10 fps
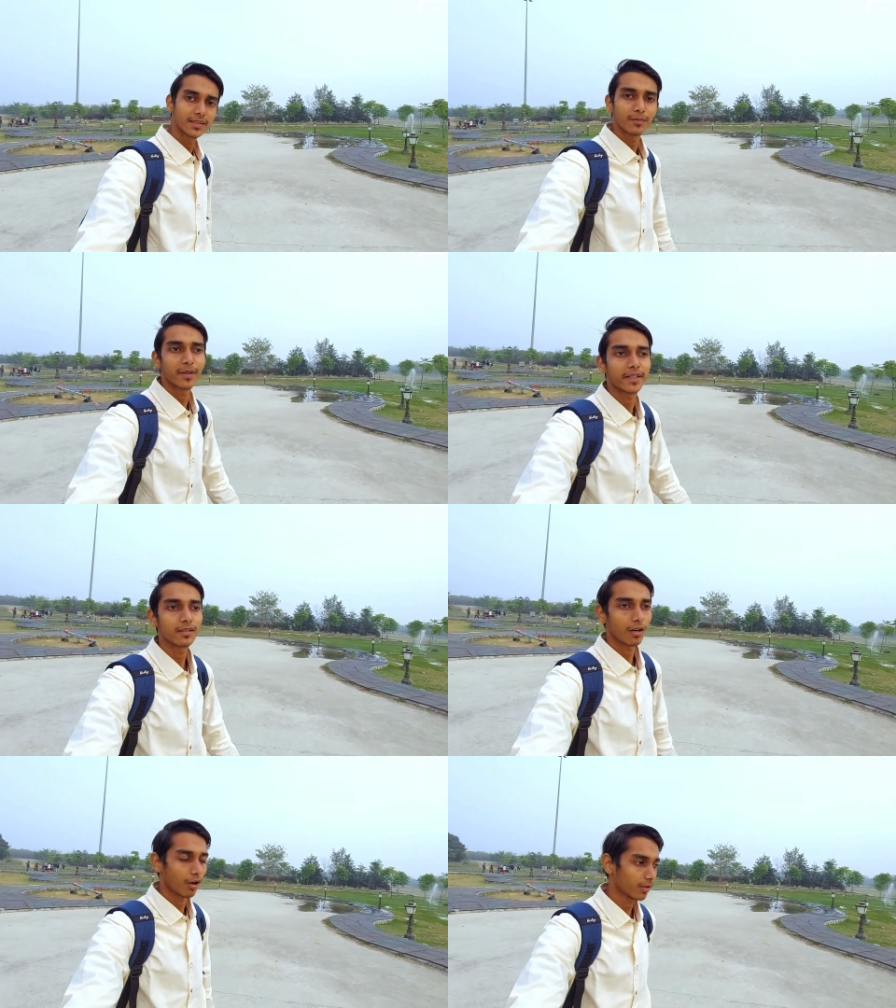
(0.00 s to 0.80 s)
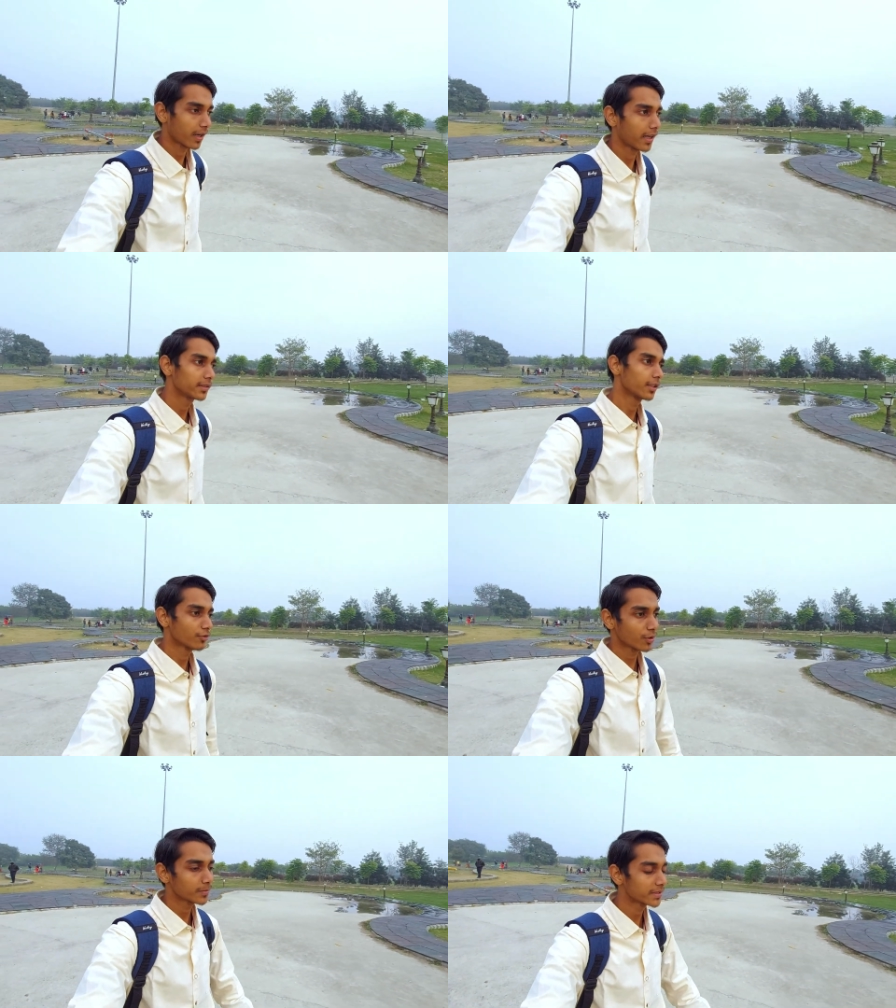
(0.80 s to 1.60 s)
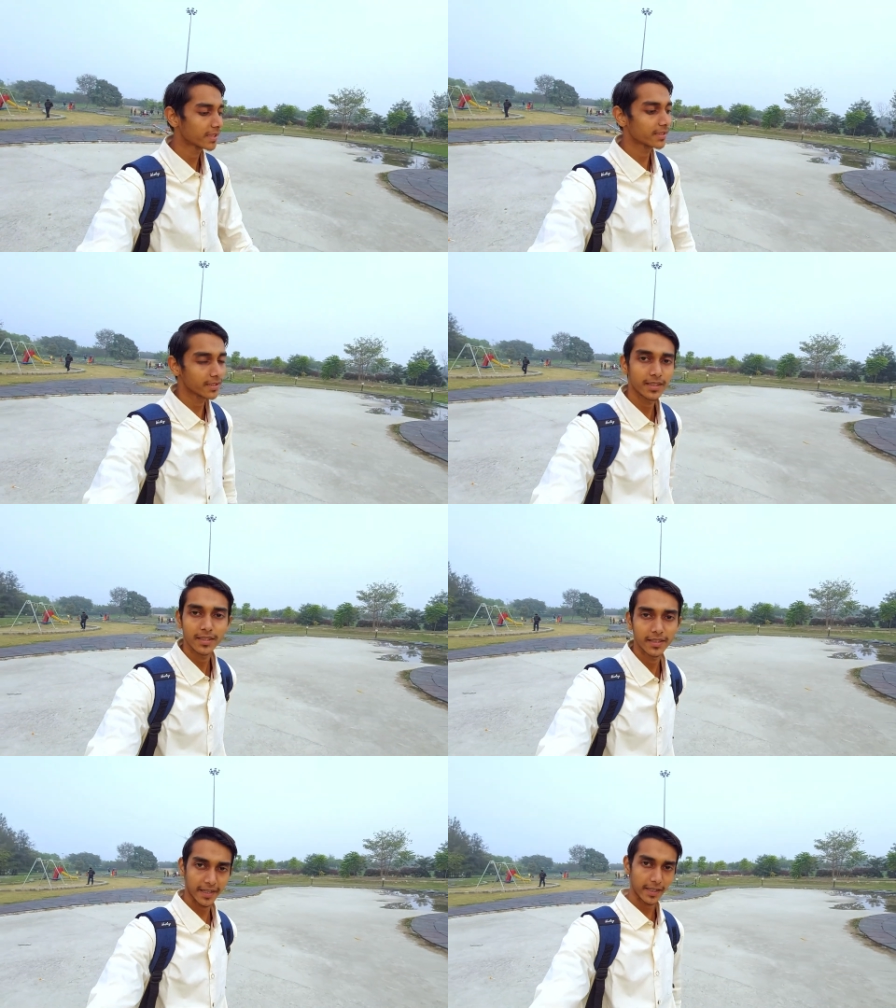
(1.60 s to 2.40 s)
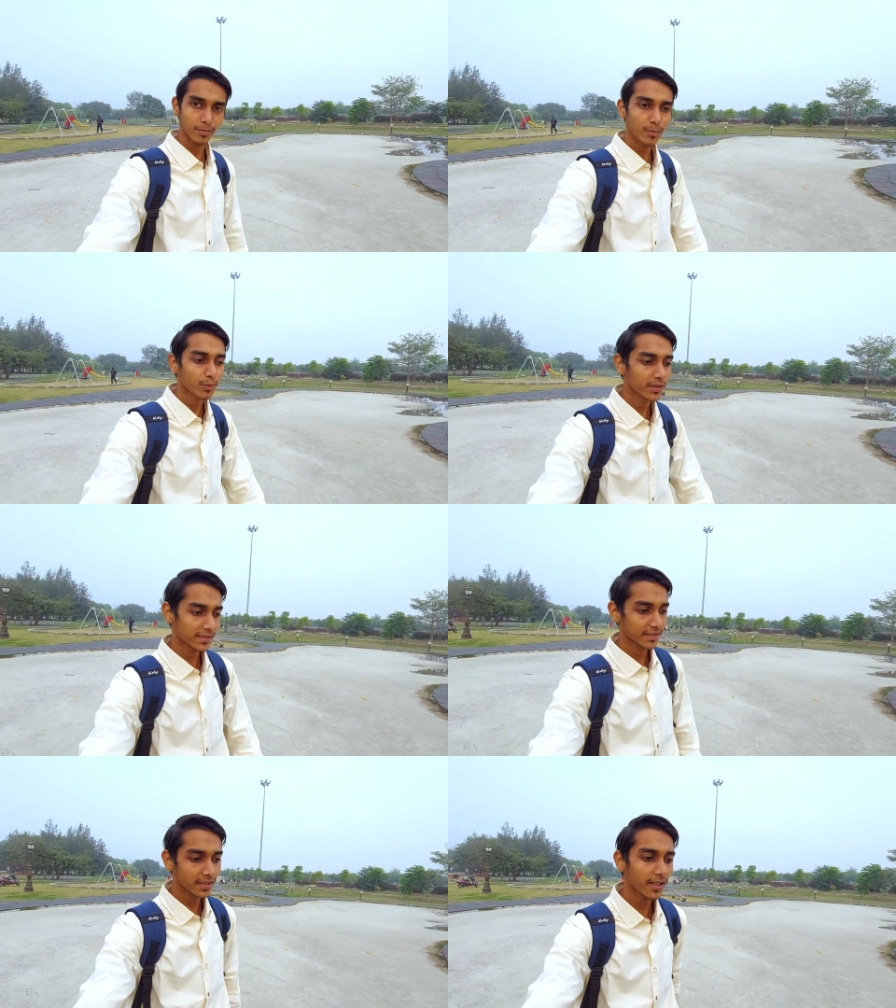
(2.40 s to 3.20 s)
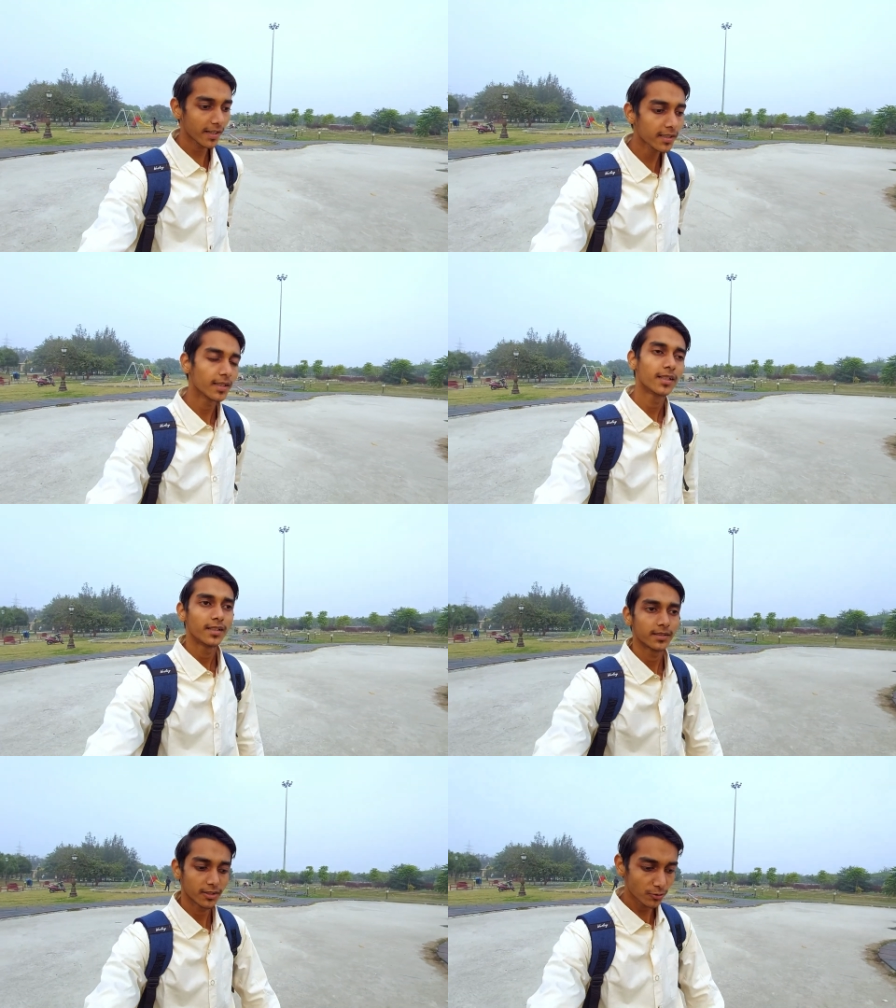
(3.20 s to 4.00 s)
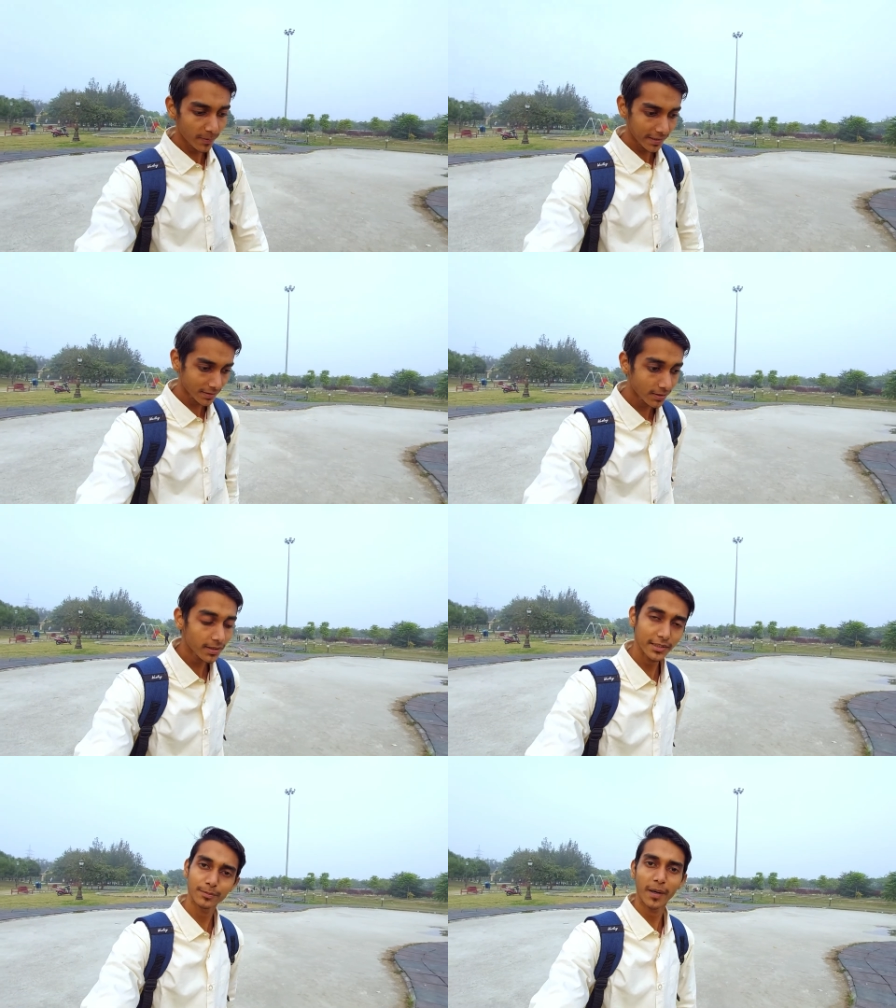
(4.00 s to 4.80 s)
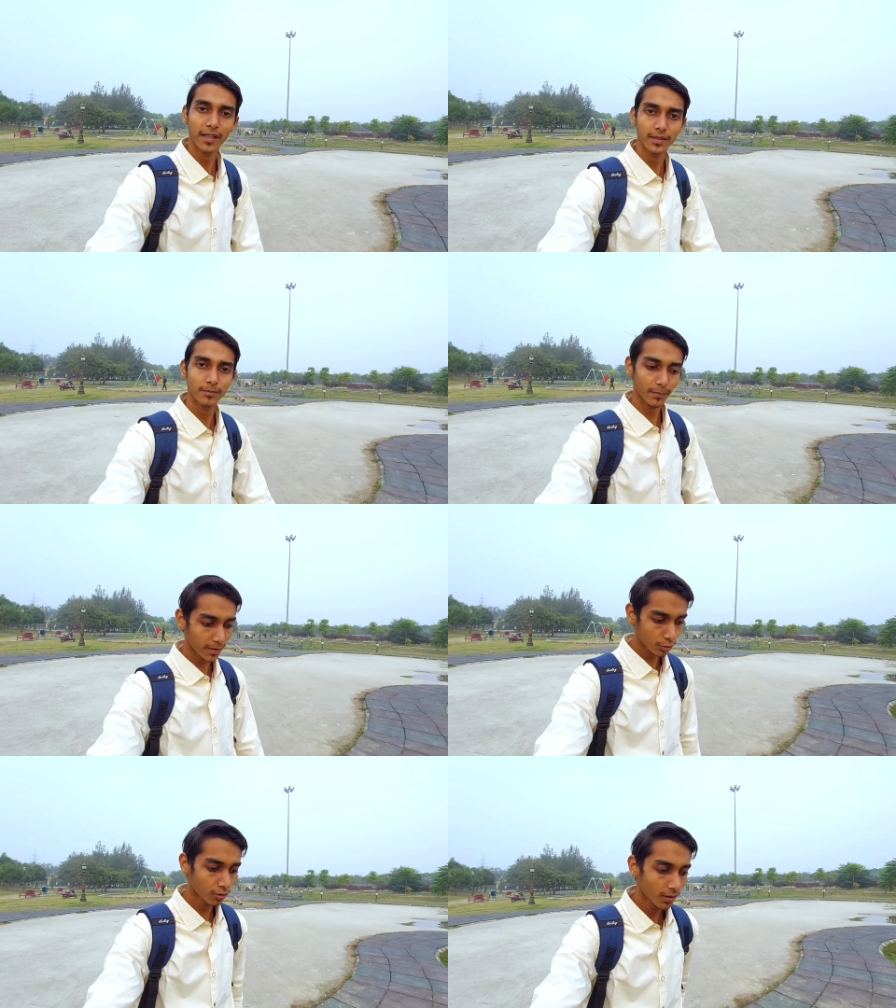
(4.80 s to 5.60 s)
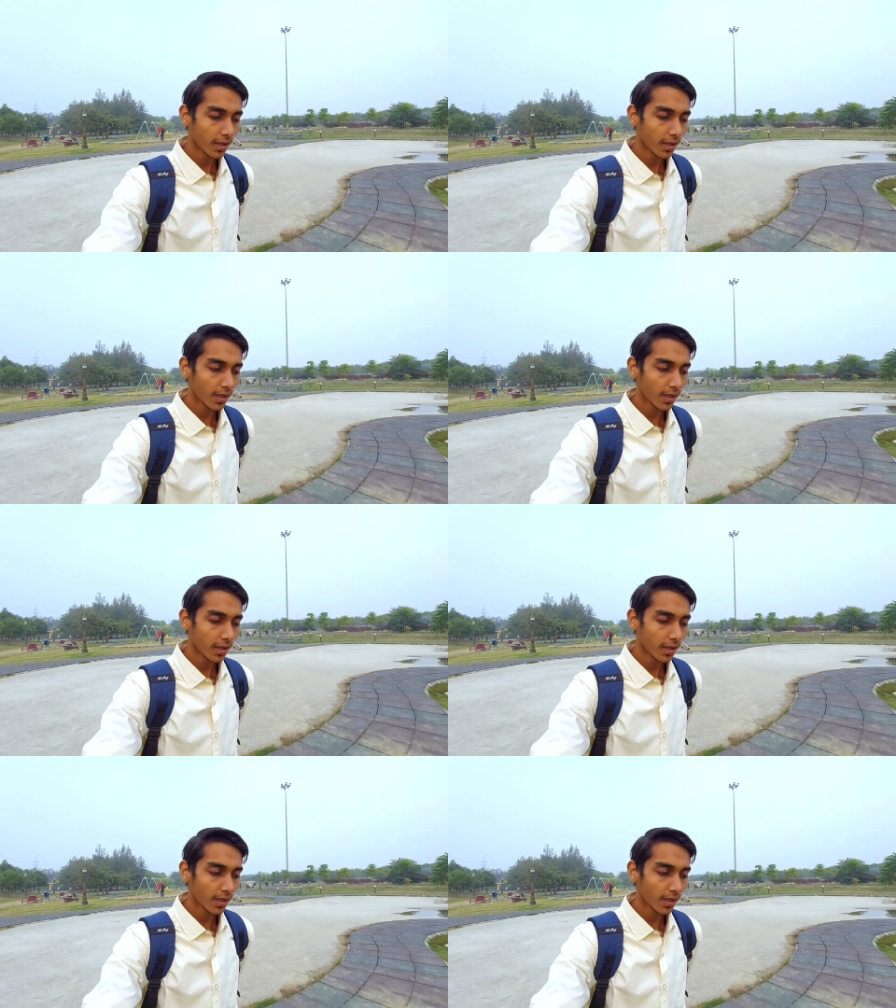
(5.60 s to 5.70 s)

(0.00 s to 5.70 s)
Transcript: जनवरी और आज जनेश्वर मिश्रा जी की ग्यारहवीं पुण्यतिथि है जिस वजह से इस पार्क में जो